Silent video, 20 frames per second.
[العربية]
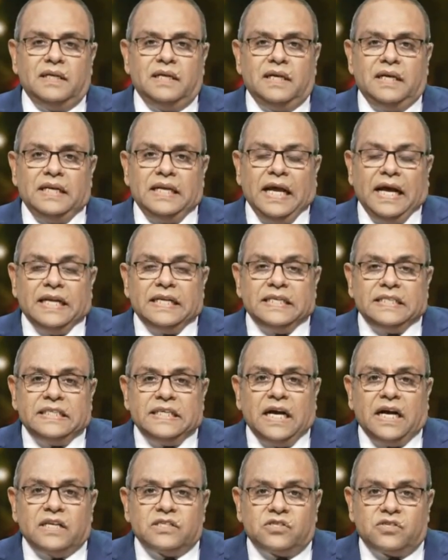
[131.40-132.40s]
لأن
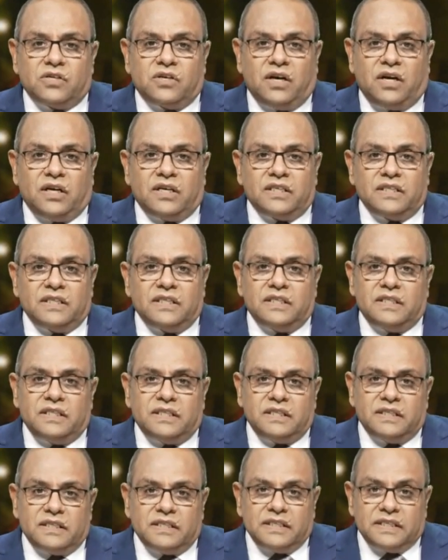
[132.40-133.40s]
دي أسرار
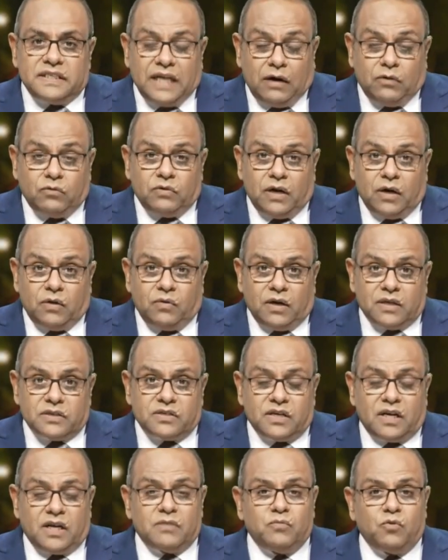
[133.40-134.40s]
دولة
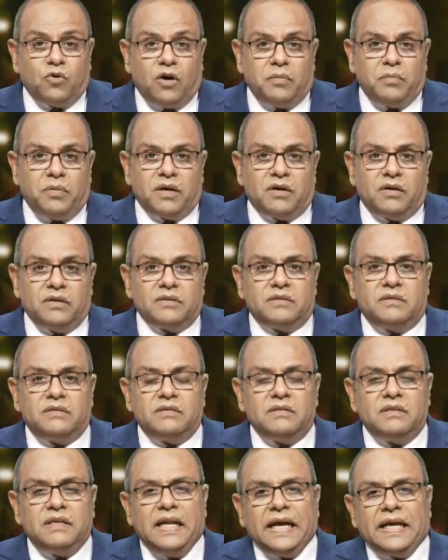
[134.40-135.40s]
وأسرار مخابرات
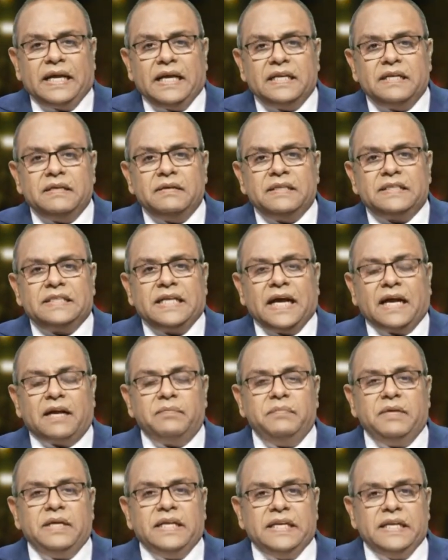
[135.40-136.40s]
لكن
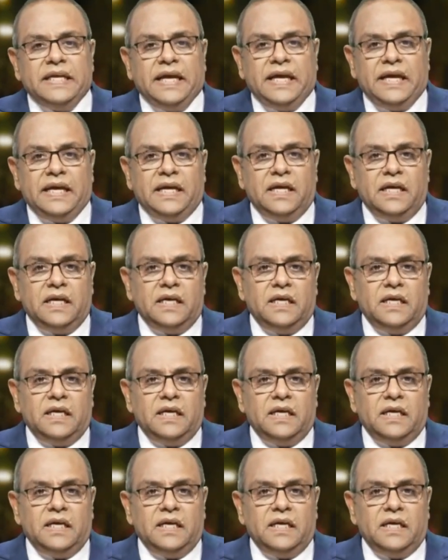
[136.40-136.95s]
التخمين إيه